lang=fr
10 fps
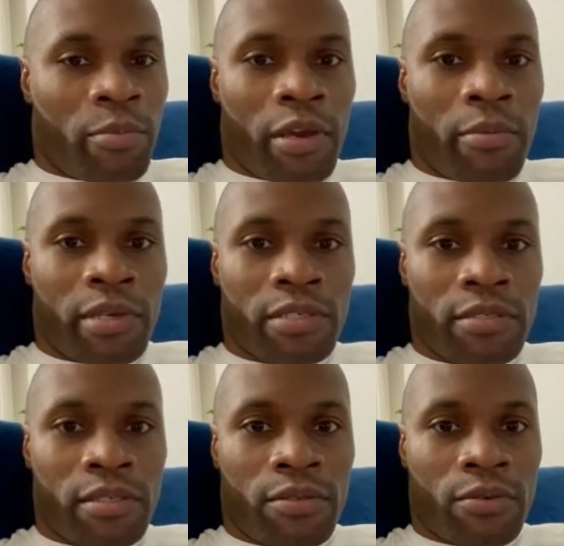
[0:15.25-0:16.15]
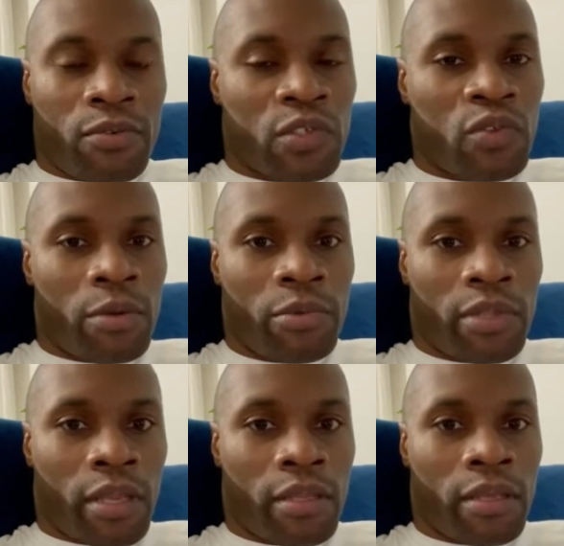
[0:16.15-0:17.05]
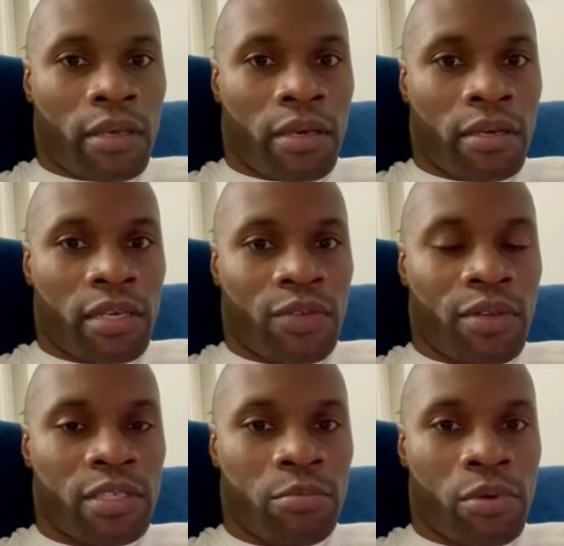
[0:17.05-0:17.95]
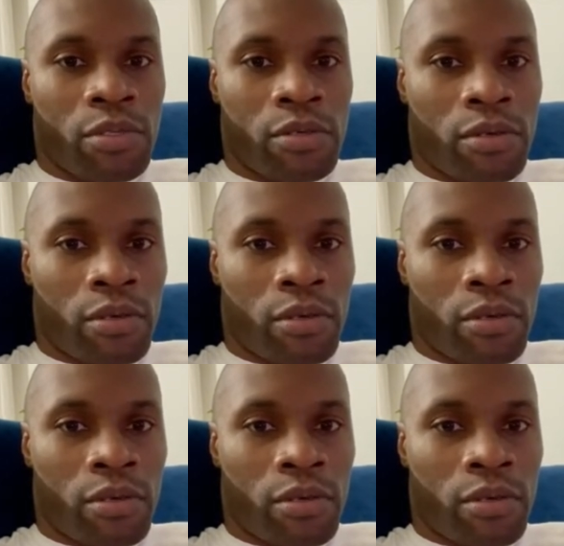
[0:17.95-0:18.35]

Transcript: pas imaginer de continuer à m'entraîner à 90%